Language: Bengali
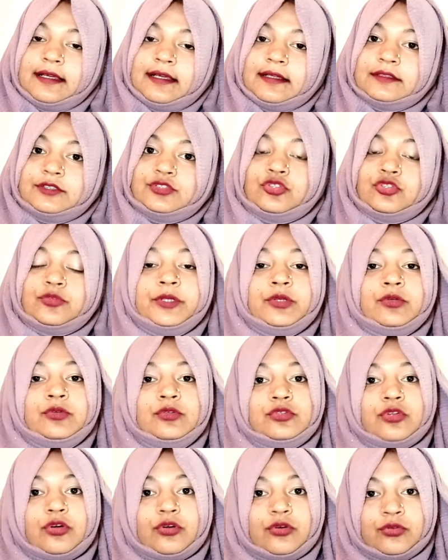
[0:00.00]
ছবিগুলো
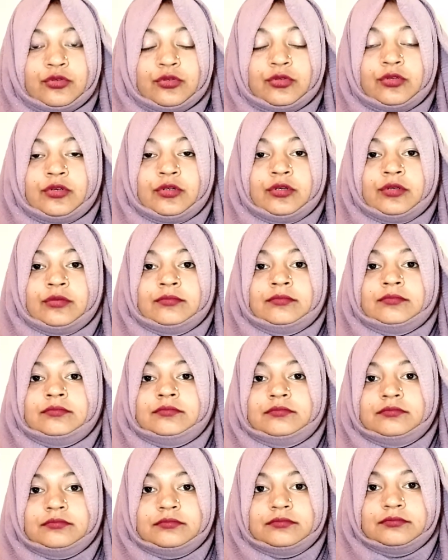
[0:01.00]
তখন
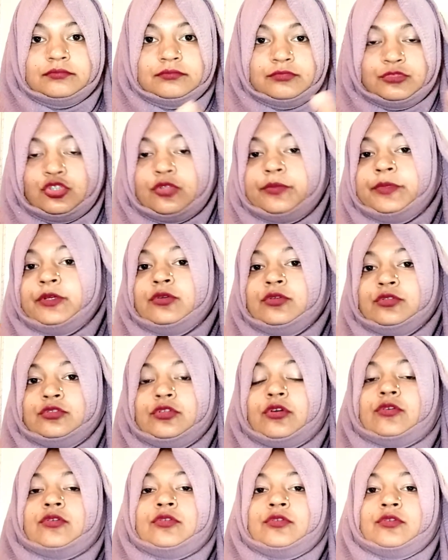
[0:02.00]
ছবিগুলো
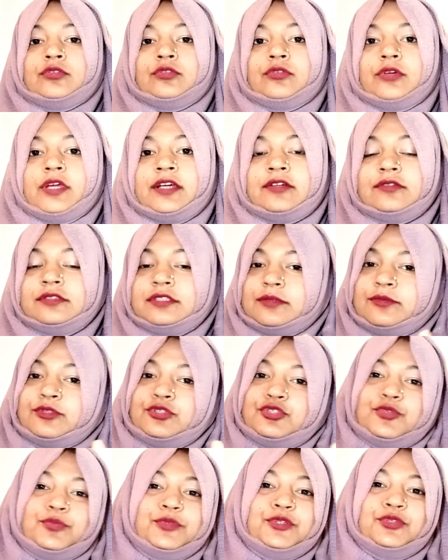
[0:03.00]
তখন হতো এখন যেমন
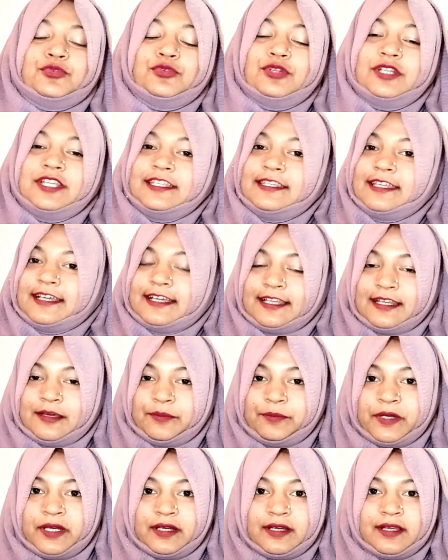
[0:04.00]
ছবি তুললেই দেখেন
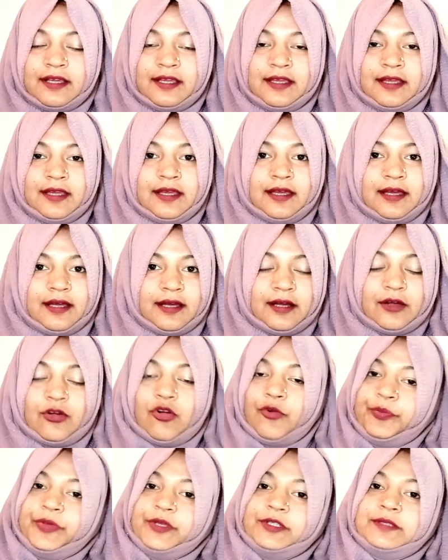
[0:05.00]
আপনার
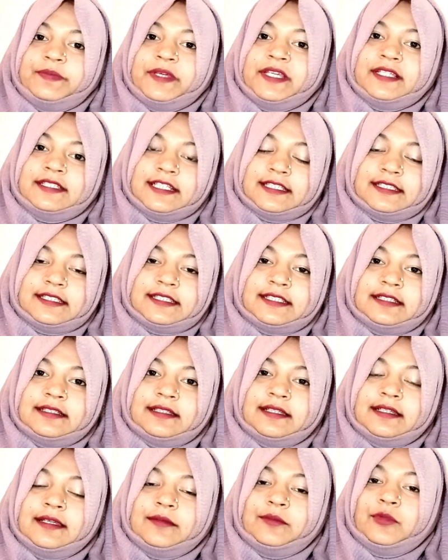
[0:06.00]
কপি পেয়ে যাচ্ছেন
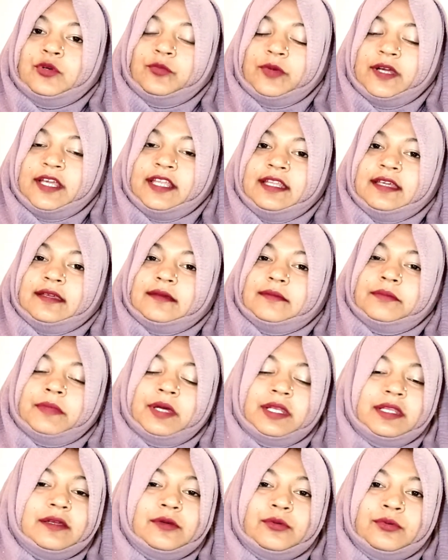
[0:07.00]
মোবাইলে
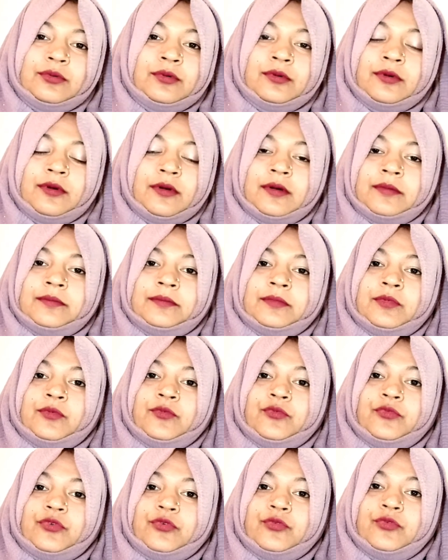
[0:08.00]
মানে কোনো
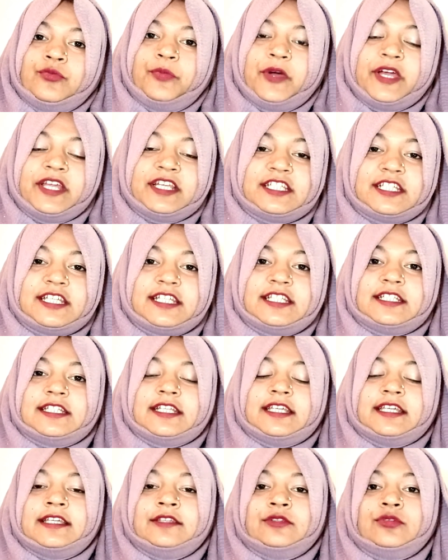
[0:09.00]
উপায়ের শেষ
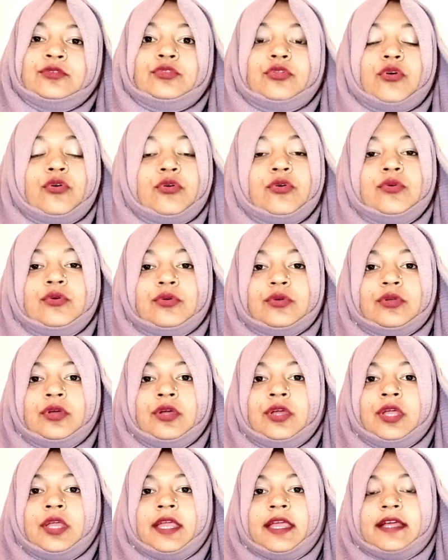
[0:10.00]
নেই কিন্তু তখন
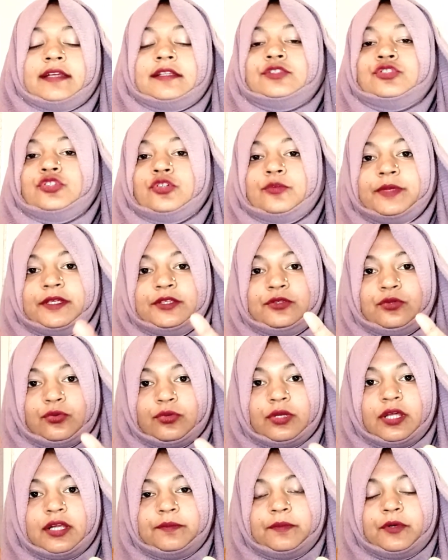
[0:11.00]
একটা ছবি
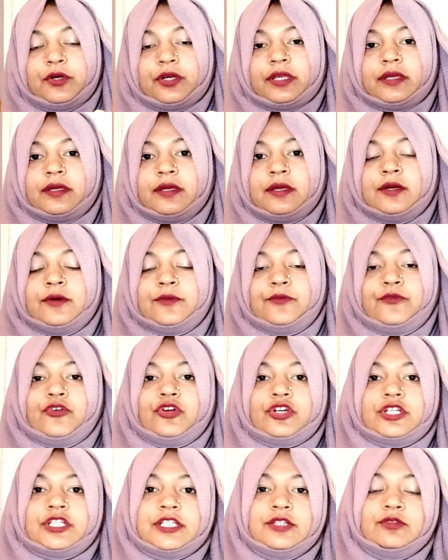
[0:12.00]
তোলার পরে
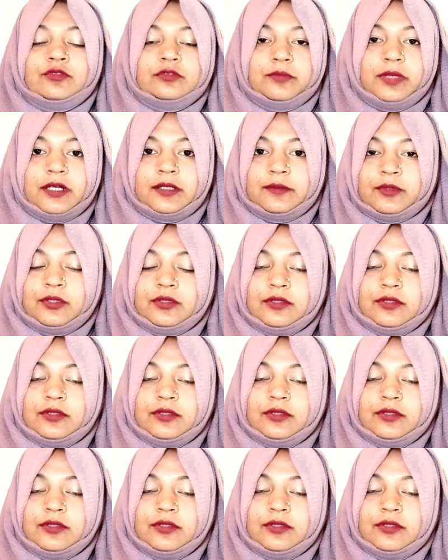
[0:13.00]
ফরসি উদ্ভাবক